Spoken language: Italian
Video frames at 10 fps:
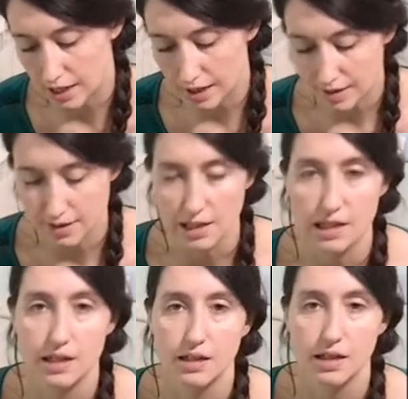
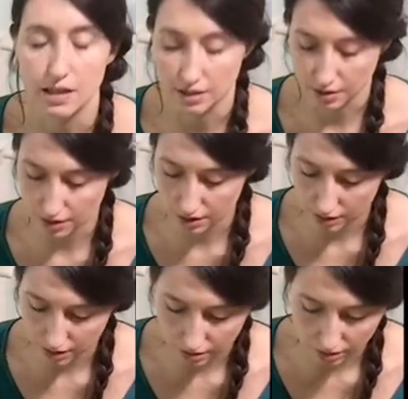casella hank
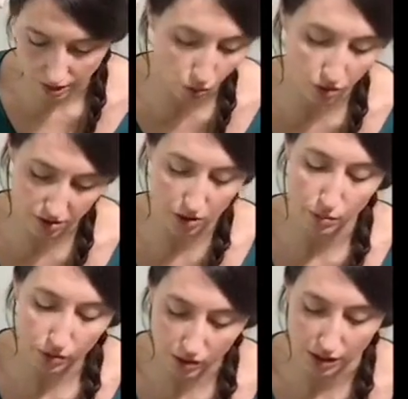in cui sarò
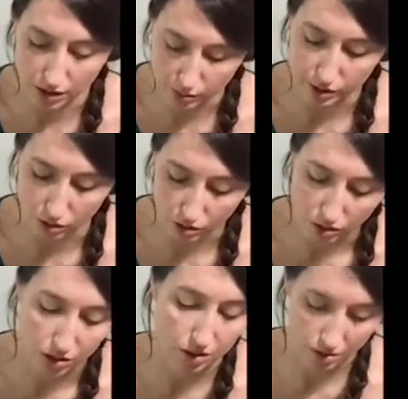protetta però
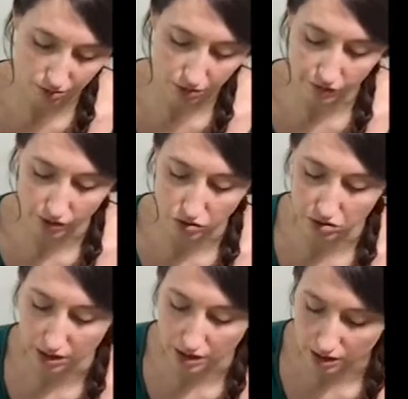mi fa
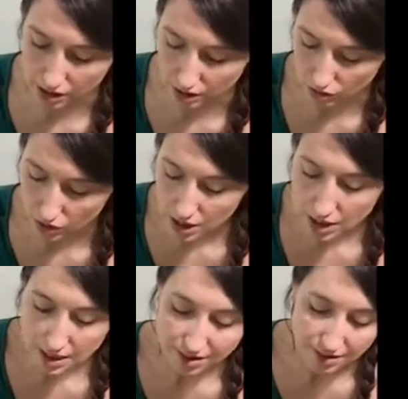tornare indietro
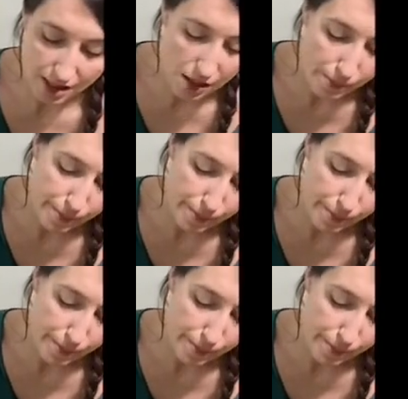se